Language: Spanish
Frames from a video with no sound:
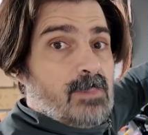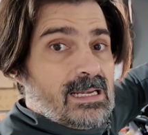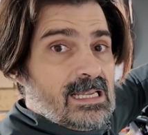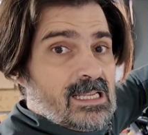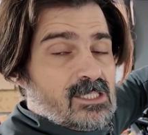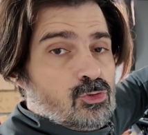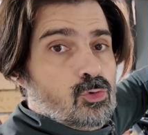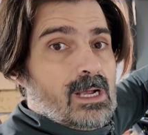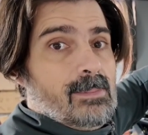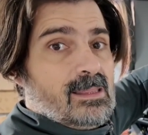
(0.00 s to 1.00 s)
los paneles,
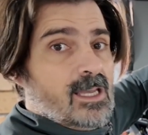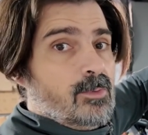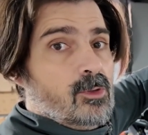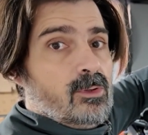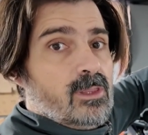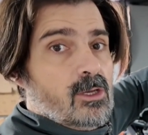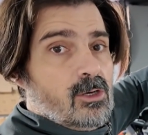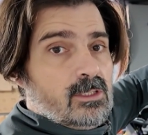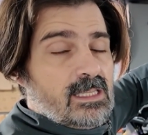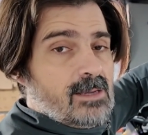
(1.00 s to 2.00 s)
su capacidad de
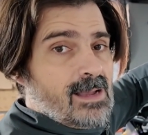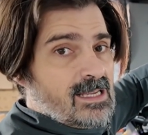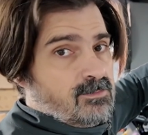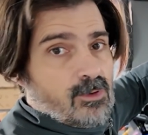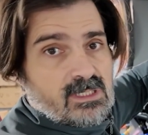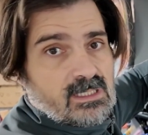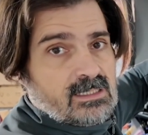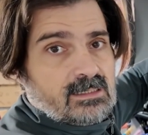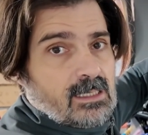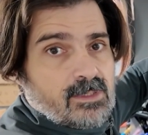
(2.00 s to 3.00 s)
producción y demás, pues
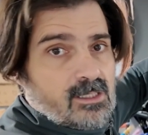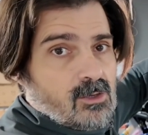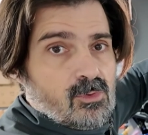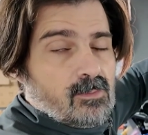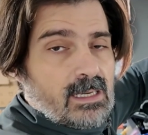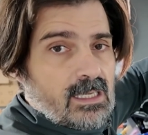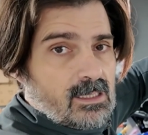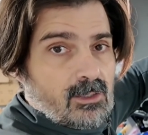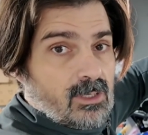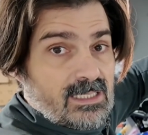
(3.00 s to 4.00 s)
exactamente como un
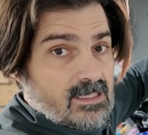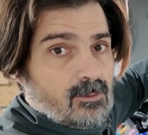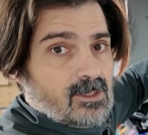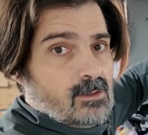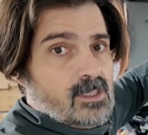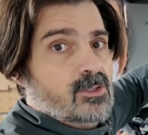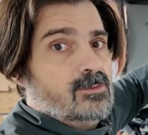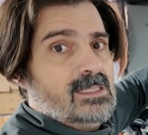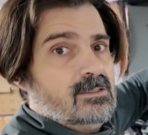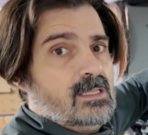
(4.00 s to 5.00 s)
panel de lo que es de 400
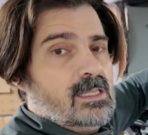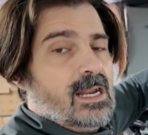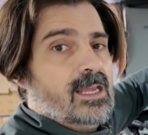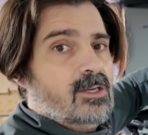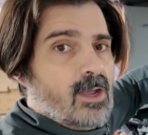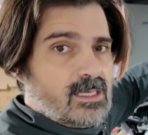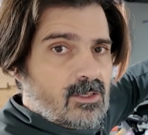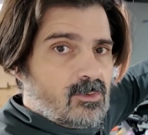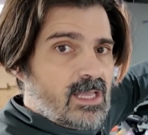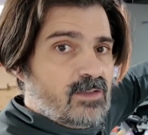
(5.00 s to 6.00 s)
watts, es decir, ahí no hay
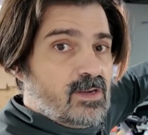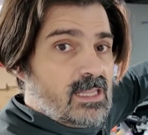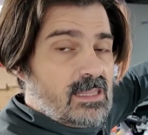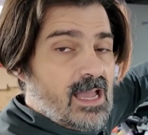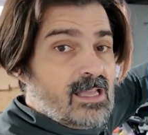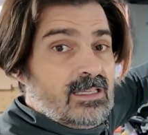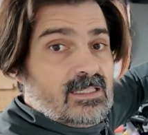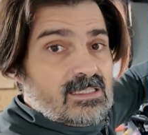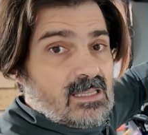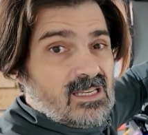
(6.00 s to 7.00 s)
ninguna diferencia,
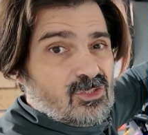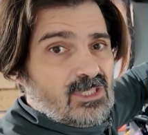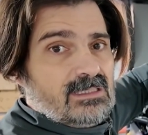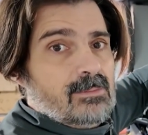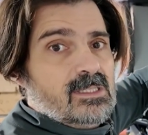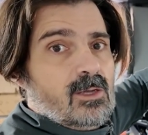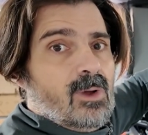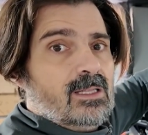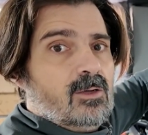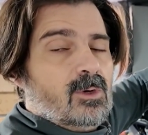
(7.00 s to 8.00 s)
es decir, es exactamente
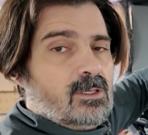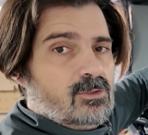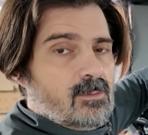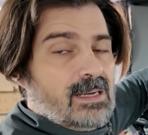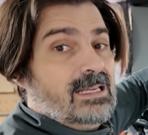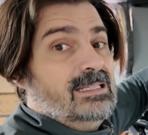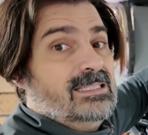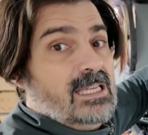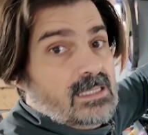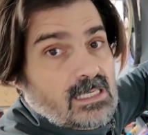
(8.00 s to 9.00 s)
igual que cualquier otro panel.
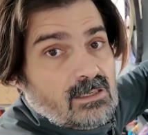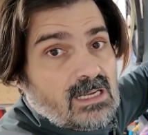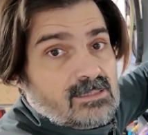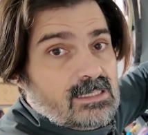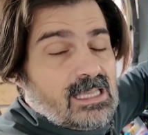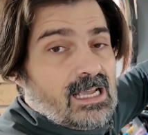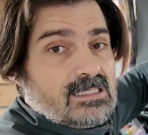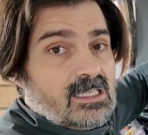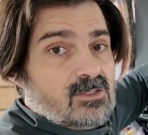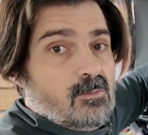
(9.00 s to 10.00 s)
Sí tiene las
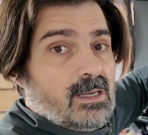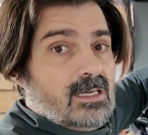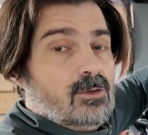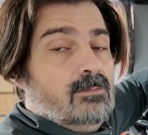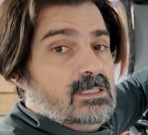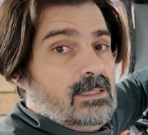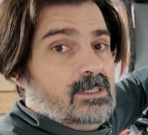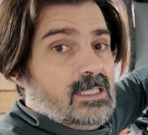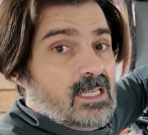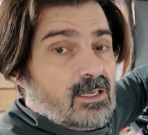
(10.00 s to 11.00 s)
ventajas de que es un panel
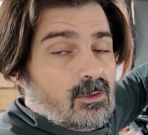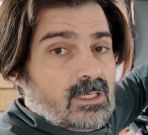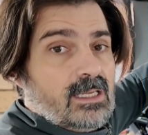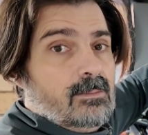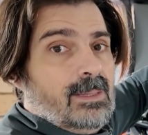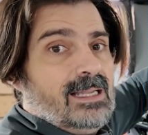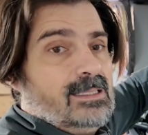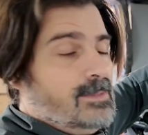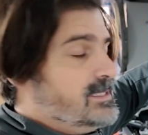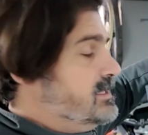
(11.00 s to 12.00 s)
completamente negro, que para
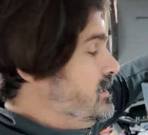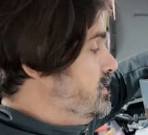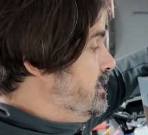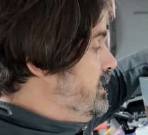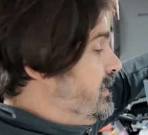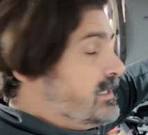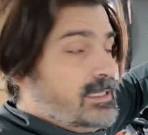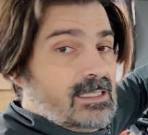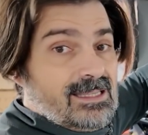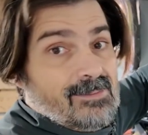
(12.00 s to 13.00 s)
temas
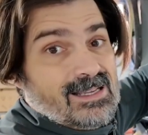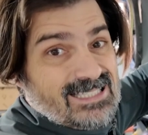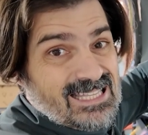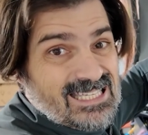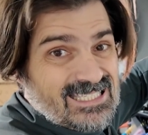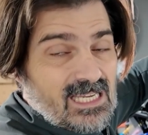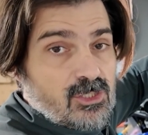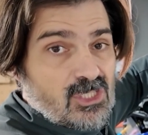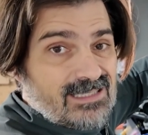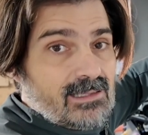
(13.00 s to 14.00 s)
de, temas de
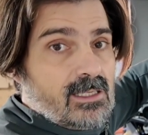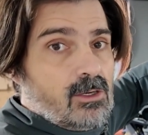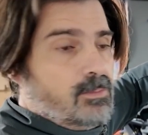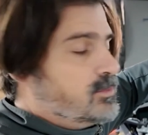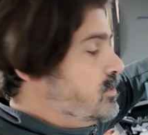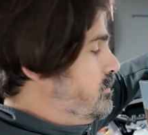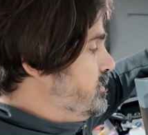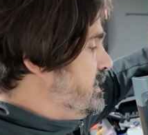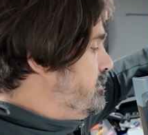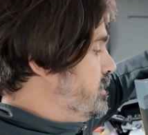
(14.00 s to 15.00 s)
diseño estético, pues bueno,
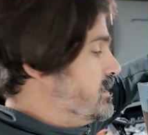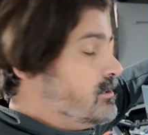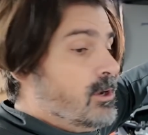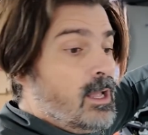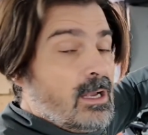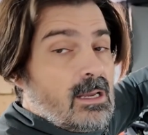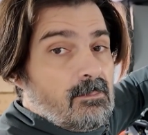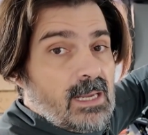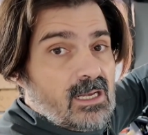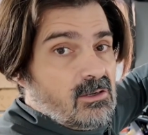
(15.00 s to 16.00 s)
puede ser bonito,
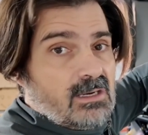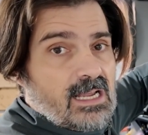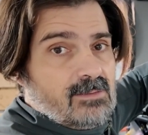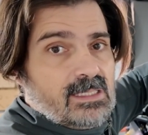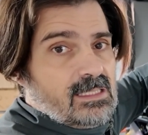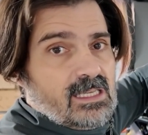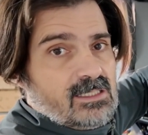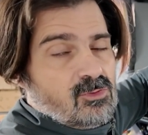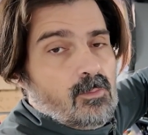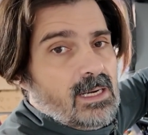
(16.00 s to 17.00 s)
pero realmente
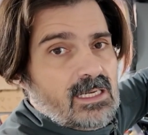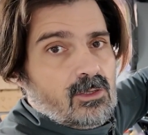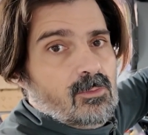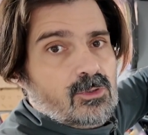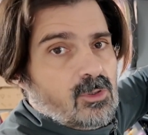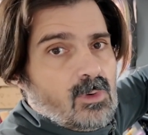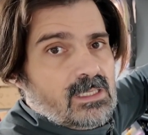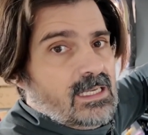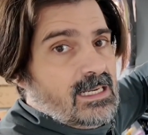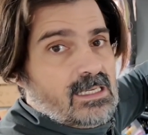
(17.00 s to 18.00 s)
es un panel como otro
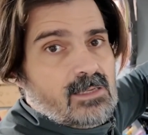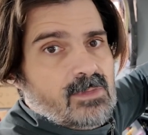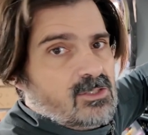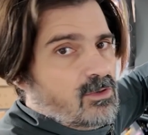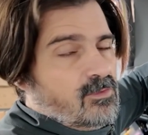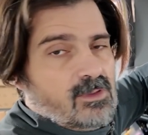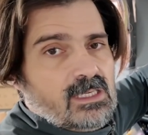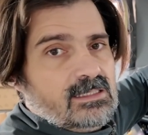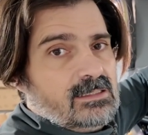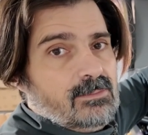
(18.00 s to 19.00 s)
cualquiera y el inversor
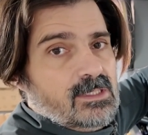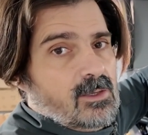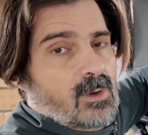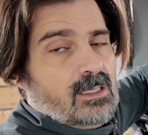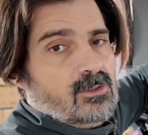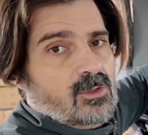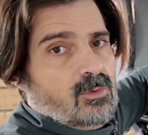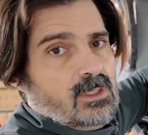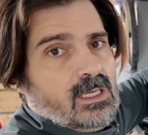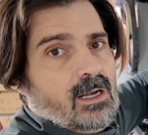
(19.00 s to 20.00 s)
funciona exactamente igual que otro
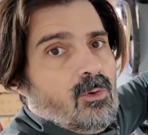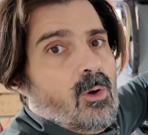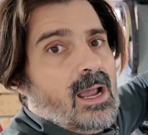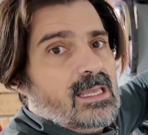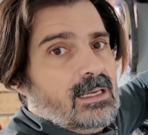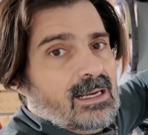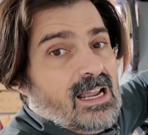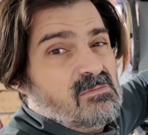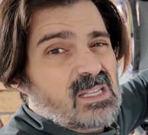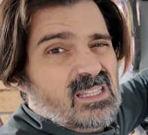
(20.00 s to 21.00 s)
cualquiera, luego ahí
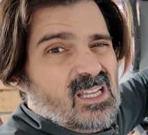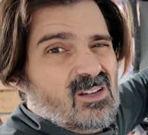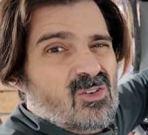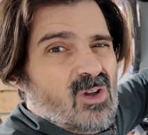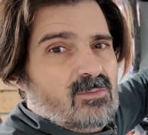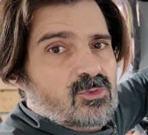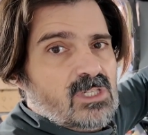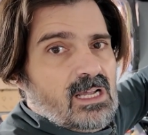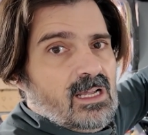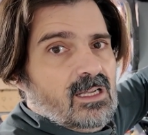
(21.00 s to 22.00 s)
realmente no hay
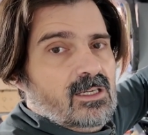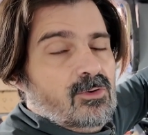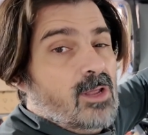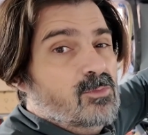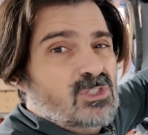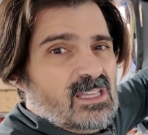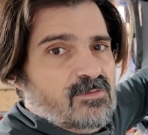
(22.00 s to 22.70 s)
mucha, no hay mucha